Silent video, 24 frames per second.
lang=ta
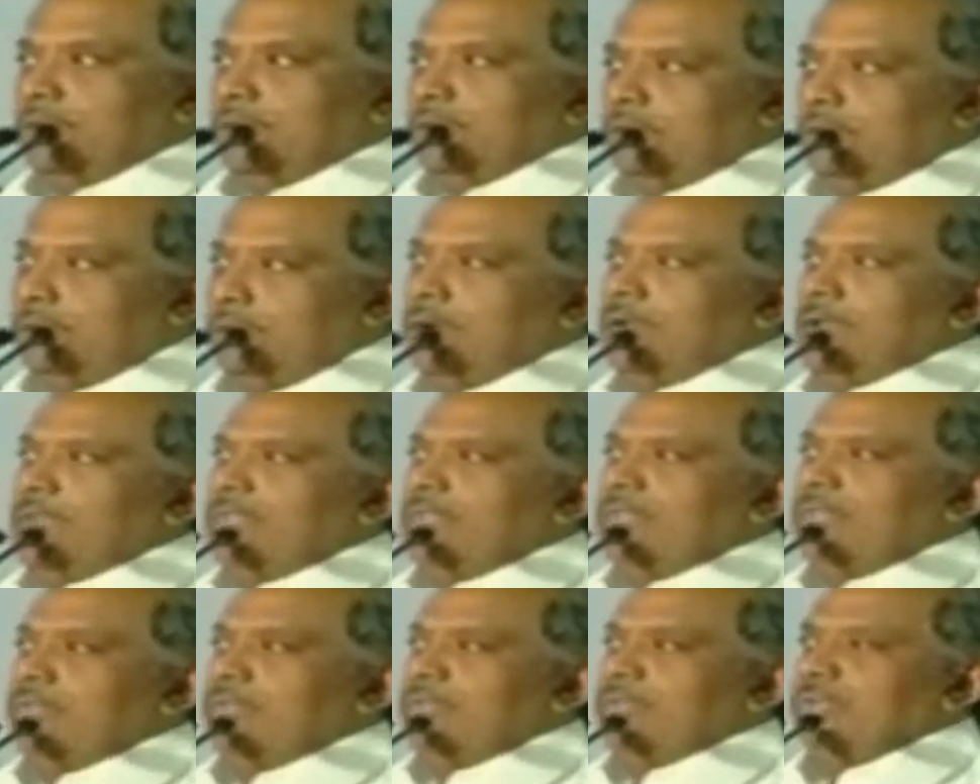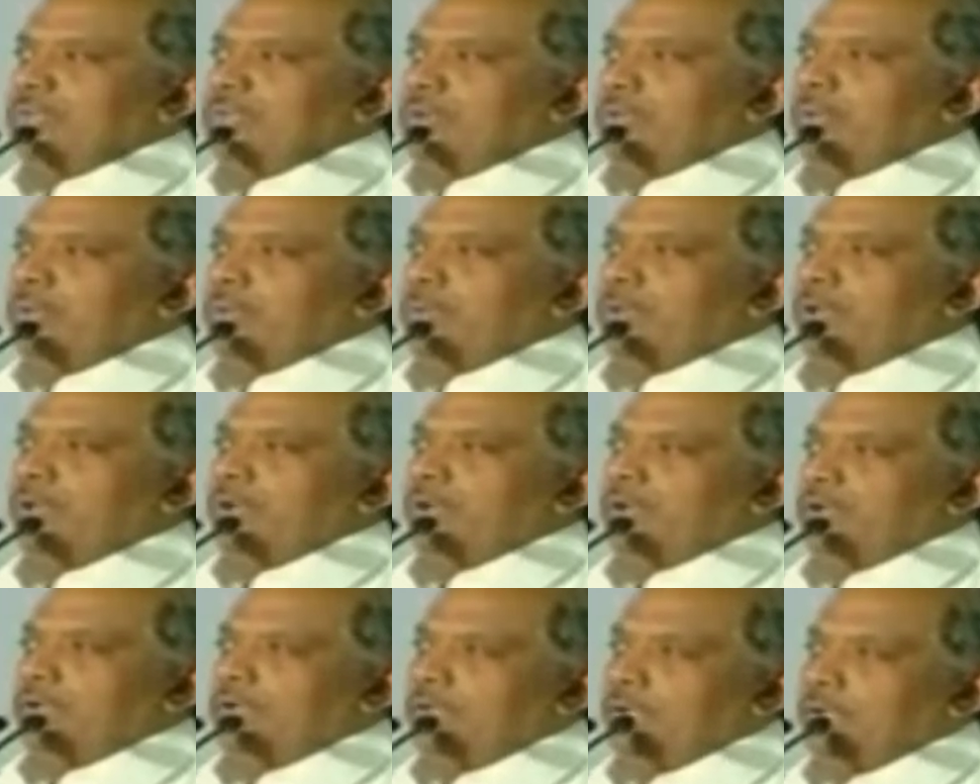நிராகரித்து விடுவதற்கு
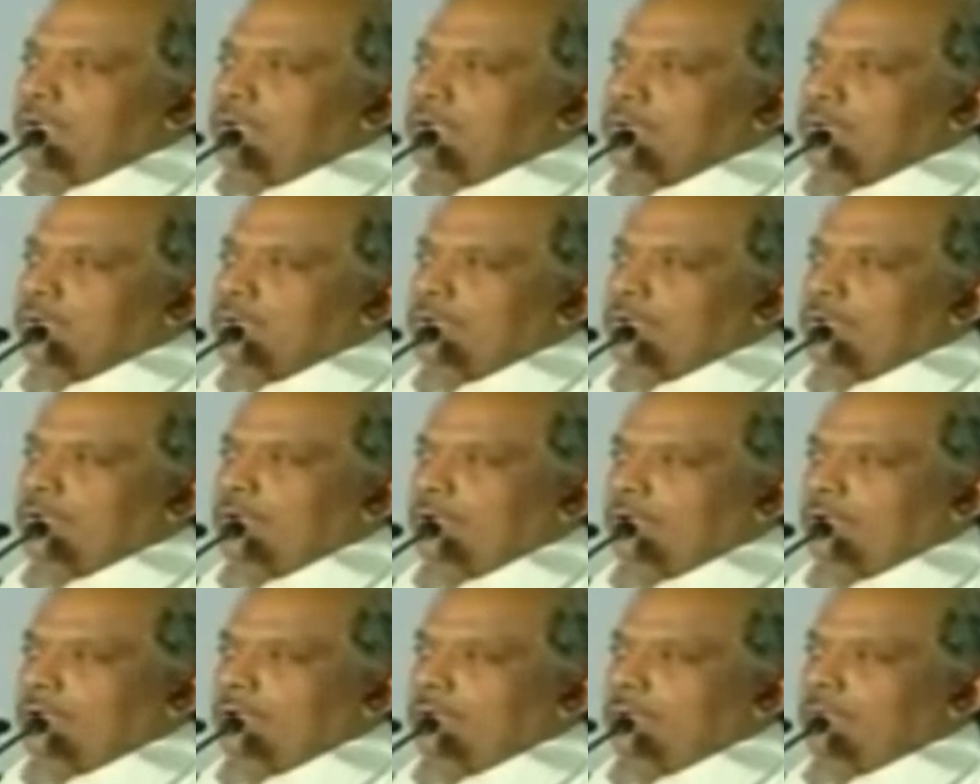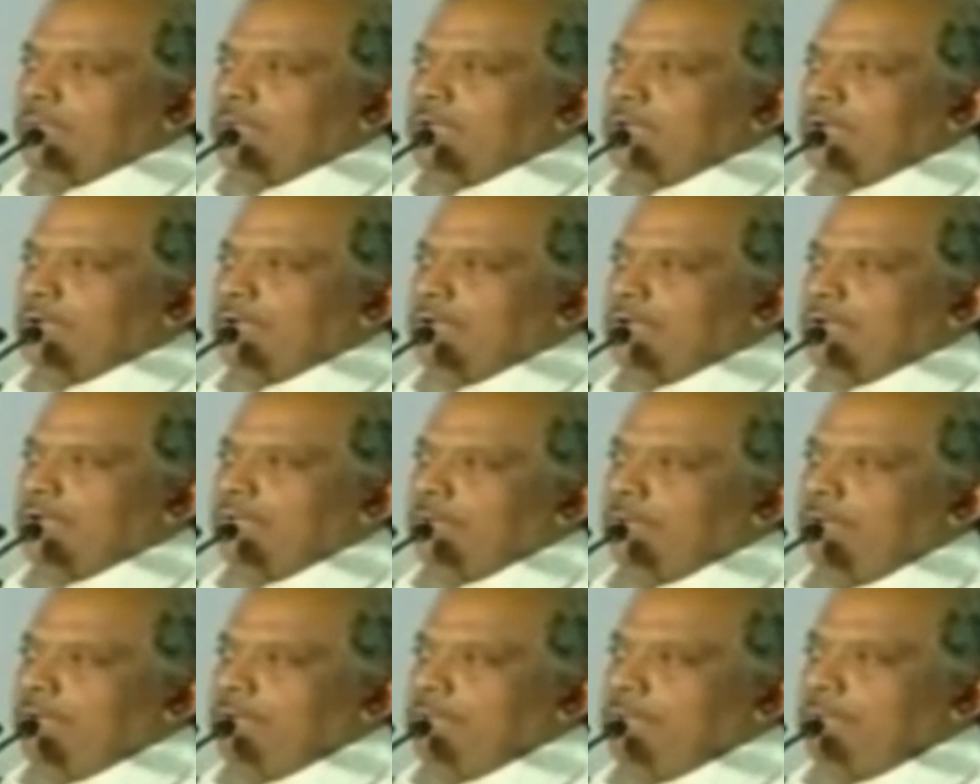முன்பாக ஏற்றுக்கொண்டீர்களே நம்பிக்கை கொண்டீர்களே
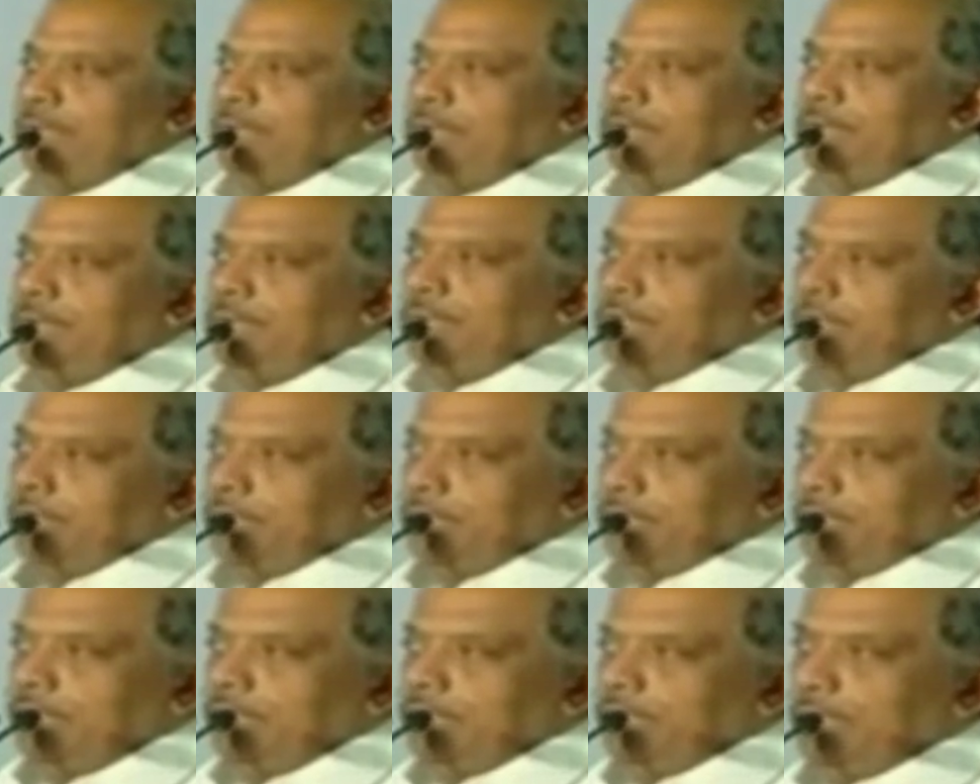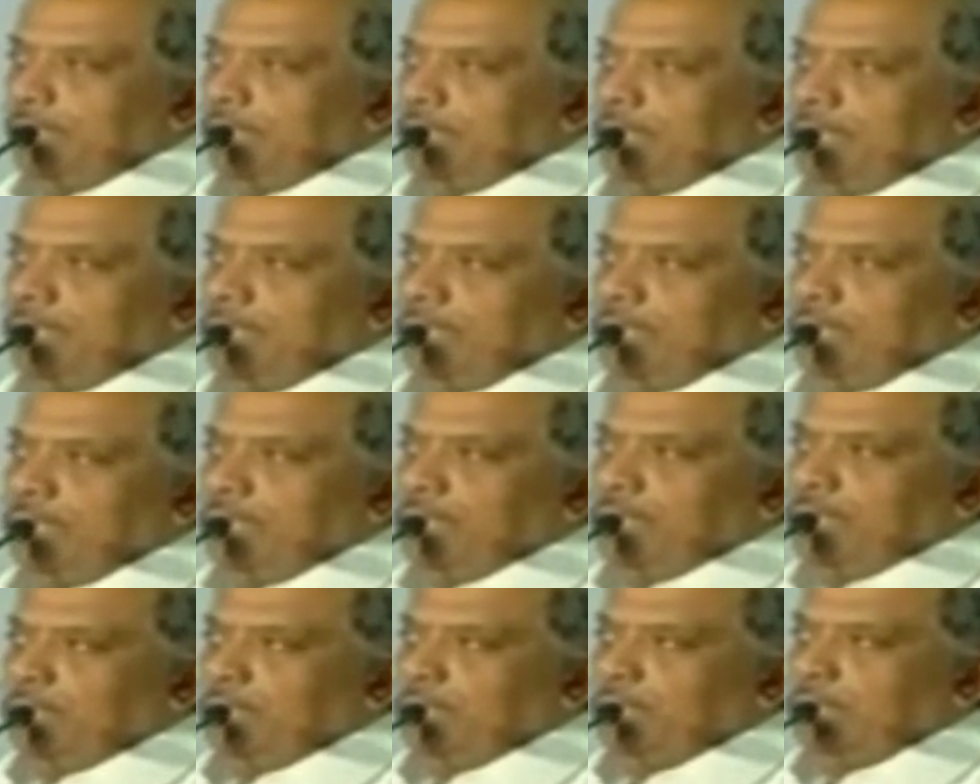வேண்டும் என்று அந்த வேண்டுதலை
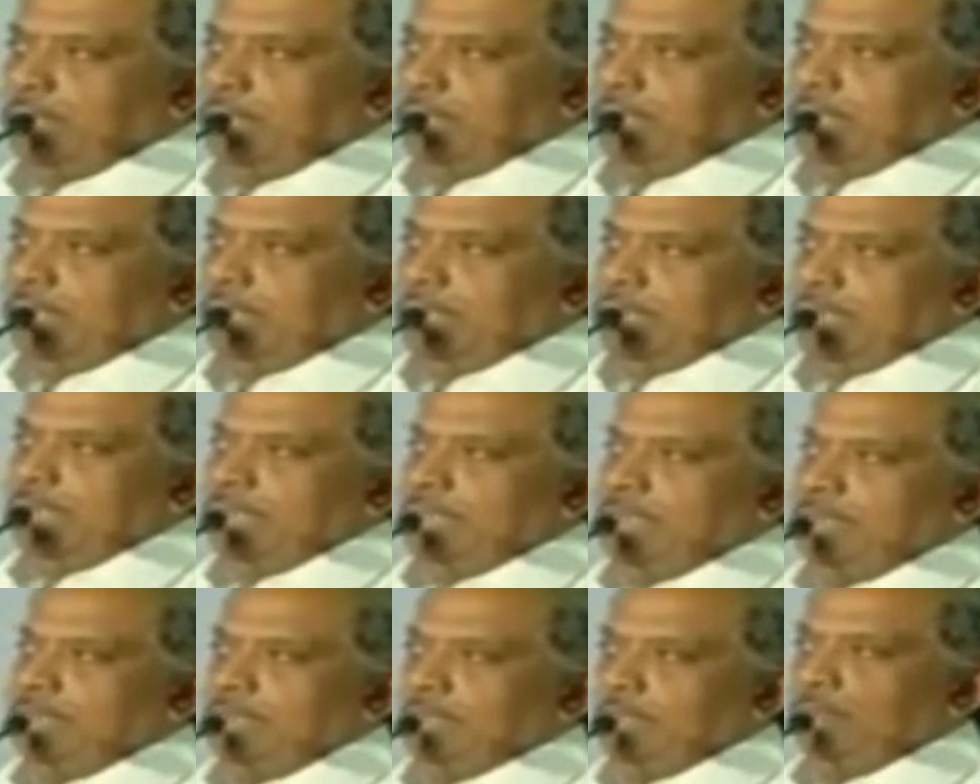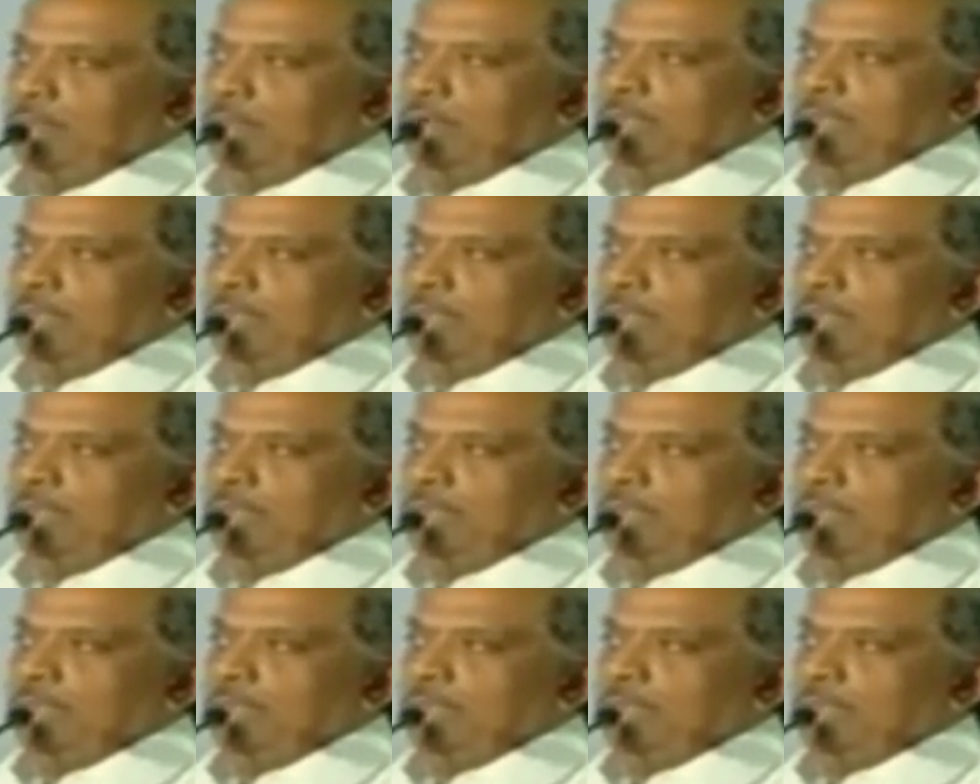ஏற்றுக்கொண்டான் இனி அதன் மீது